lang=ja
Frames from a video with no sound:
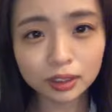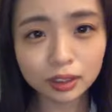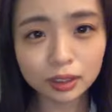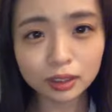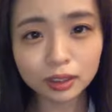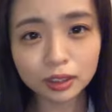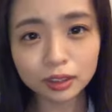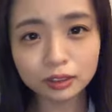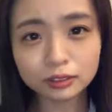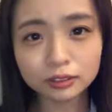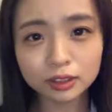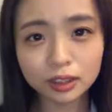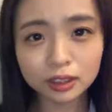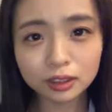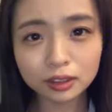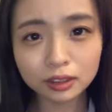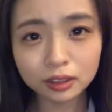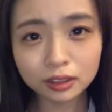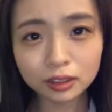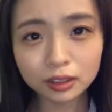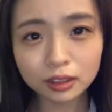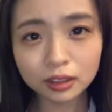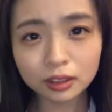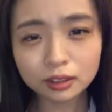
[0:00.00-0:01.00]
にならなくね
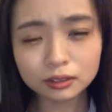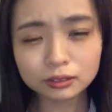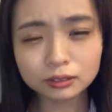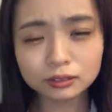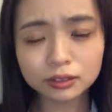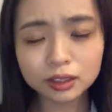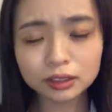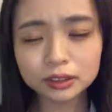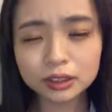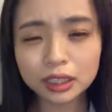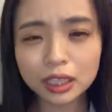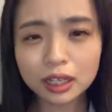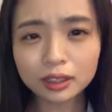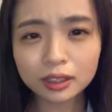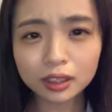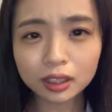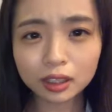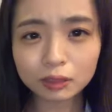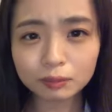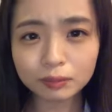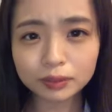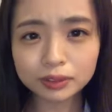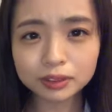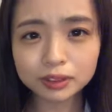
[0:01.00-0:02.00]
うん私あんか
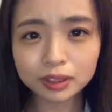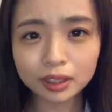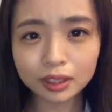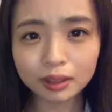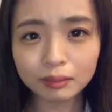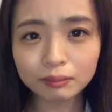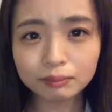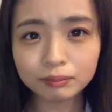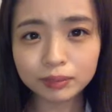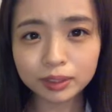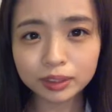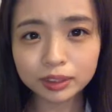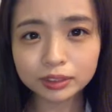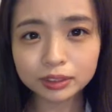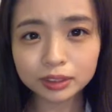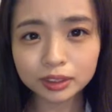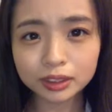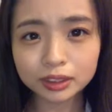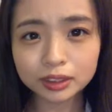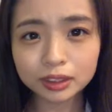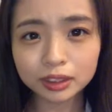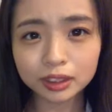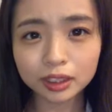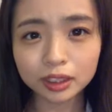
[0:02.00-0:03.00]
けパスタあんまり好
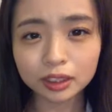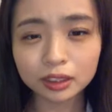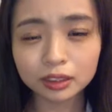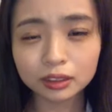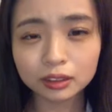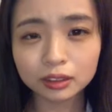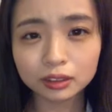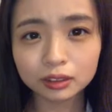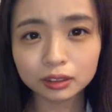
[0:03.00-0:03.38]
きじゃない